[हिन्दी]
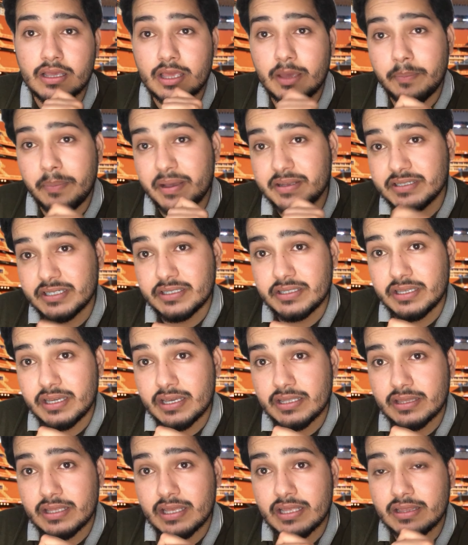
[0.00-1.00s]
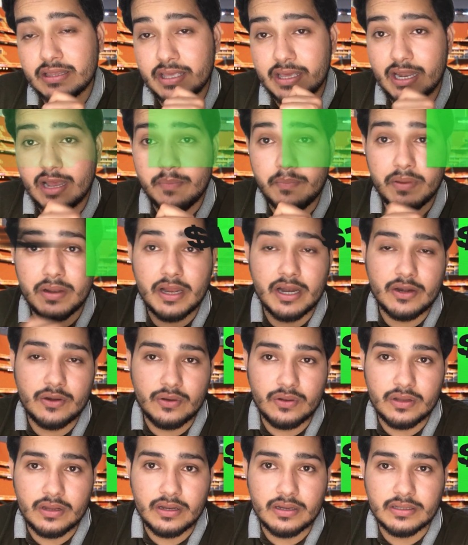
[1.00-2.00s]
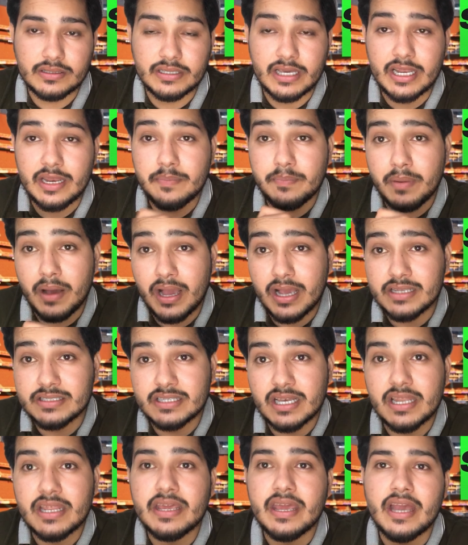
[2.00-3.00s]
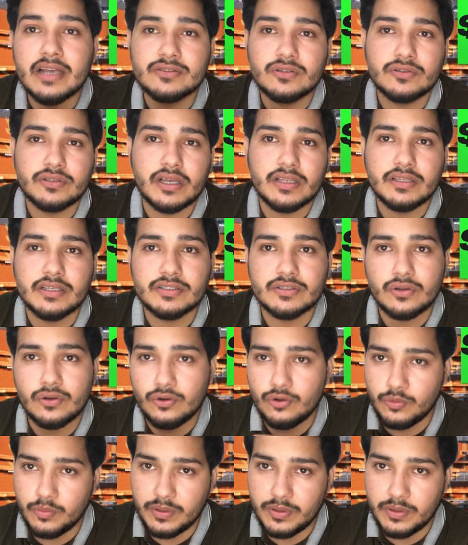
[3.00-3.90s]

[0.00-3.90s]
के पैसे दिए थे तेरह मिलियन डॉलर यानी पाकिस्तानी एक करोड़